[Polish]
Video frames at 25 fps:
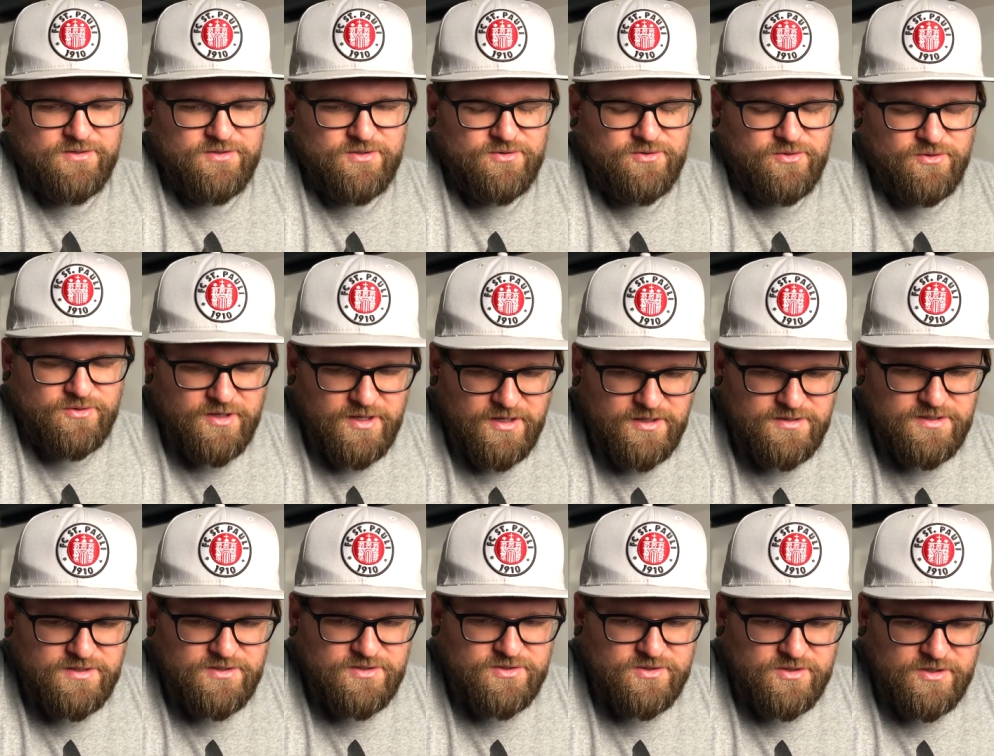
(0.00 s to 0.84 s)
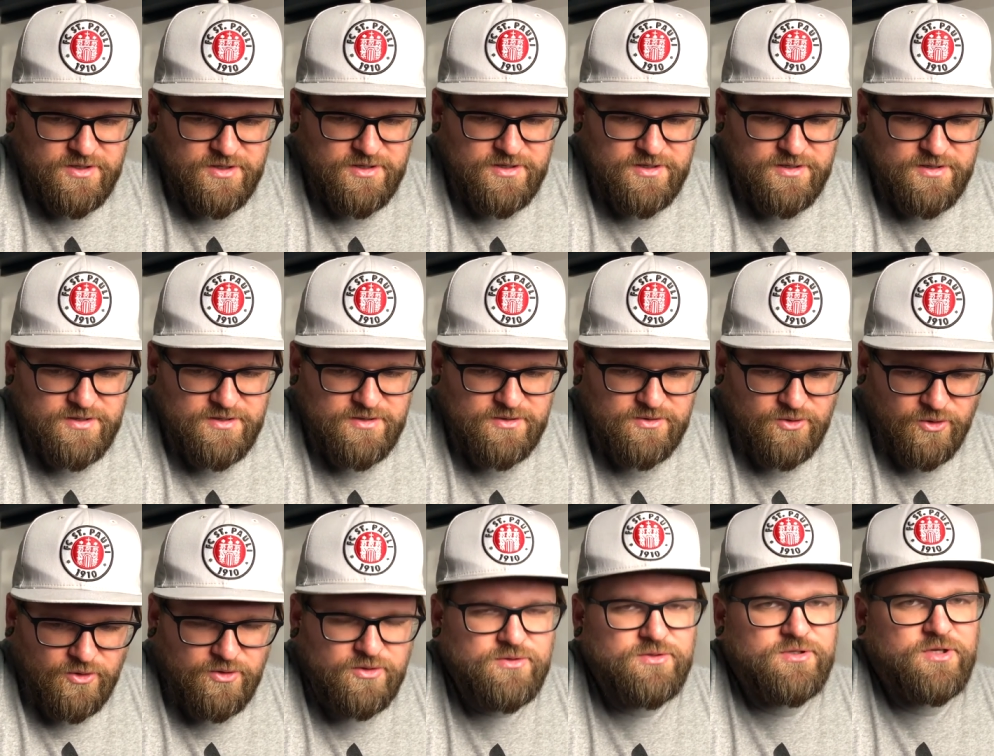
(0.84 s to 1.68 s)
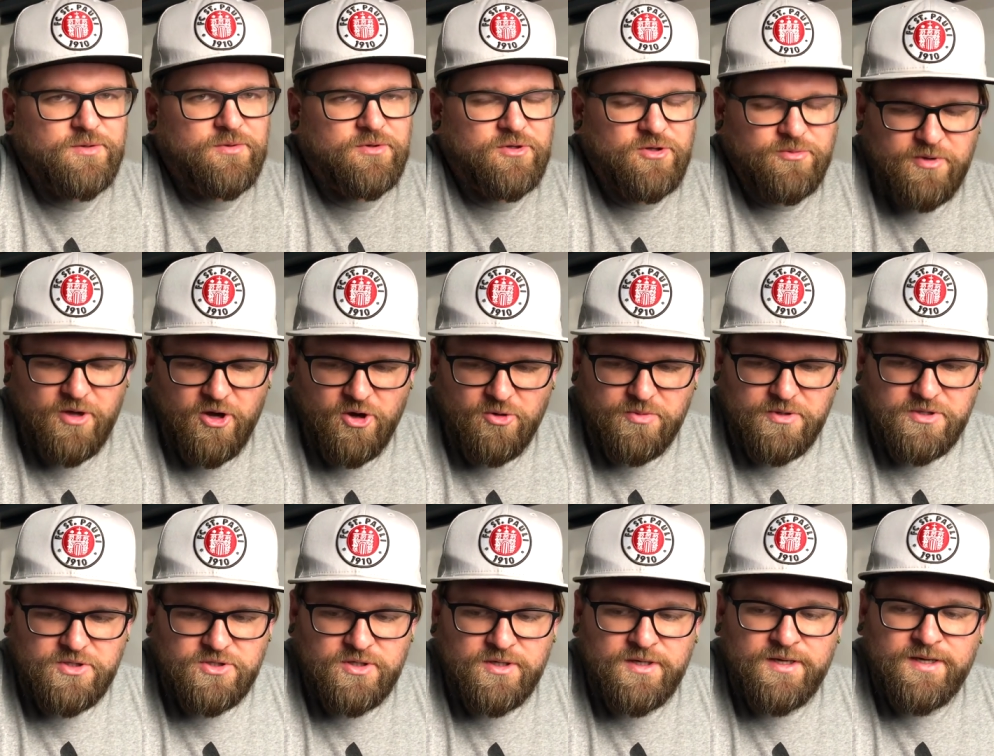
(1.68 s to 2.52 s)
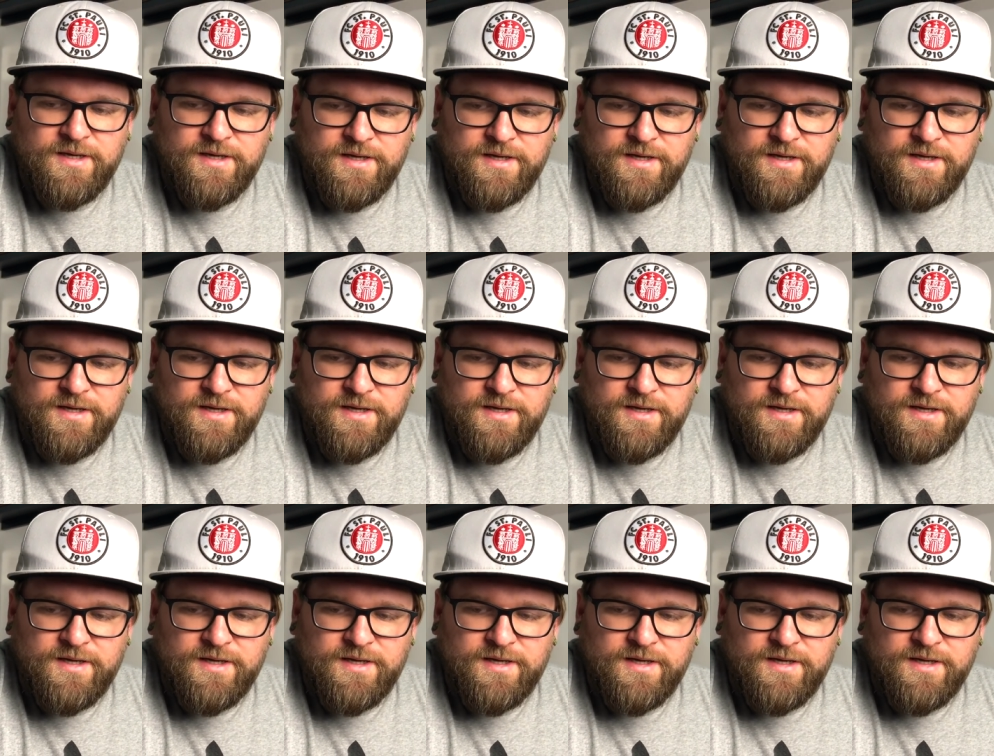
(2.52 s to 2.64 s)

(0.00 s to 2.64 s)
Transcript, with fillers: Że to nie jest jeszcze to, co by to miało być.